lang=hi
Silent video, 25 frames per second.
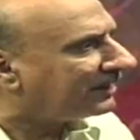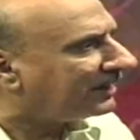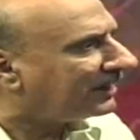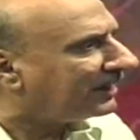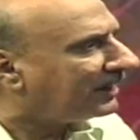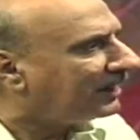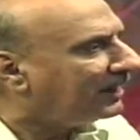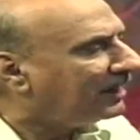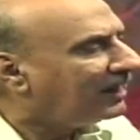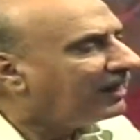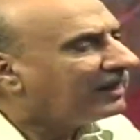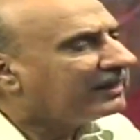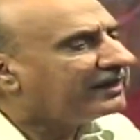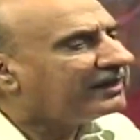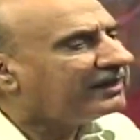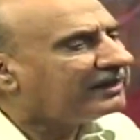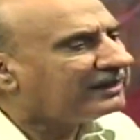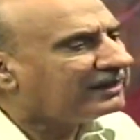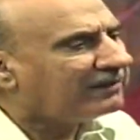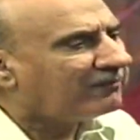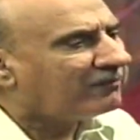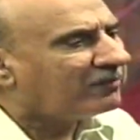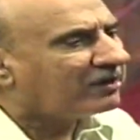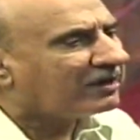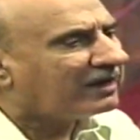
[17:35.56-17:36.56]
है यानी
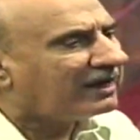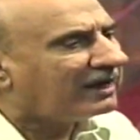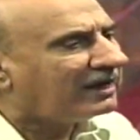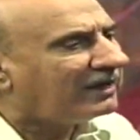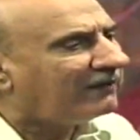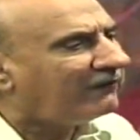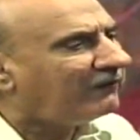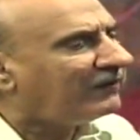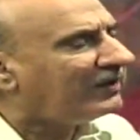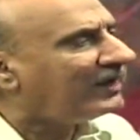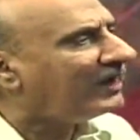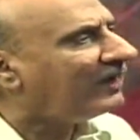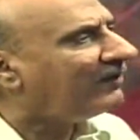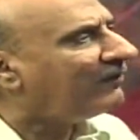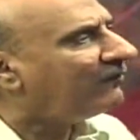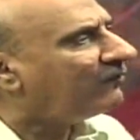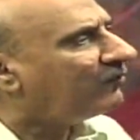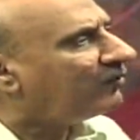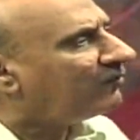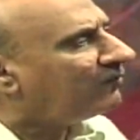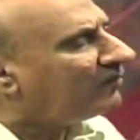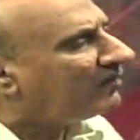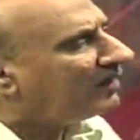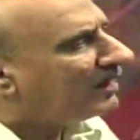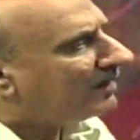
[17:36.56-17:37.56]
कि मुखालफे हैं
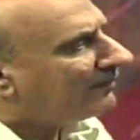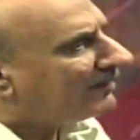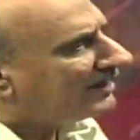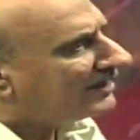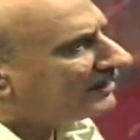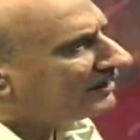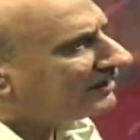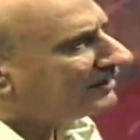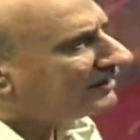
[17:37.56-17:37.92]
वो हमारी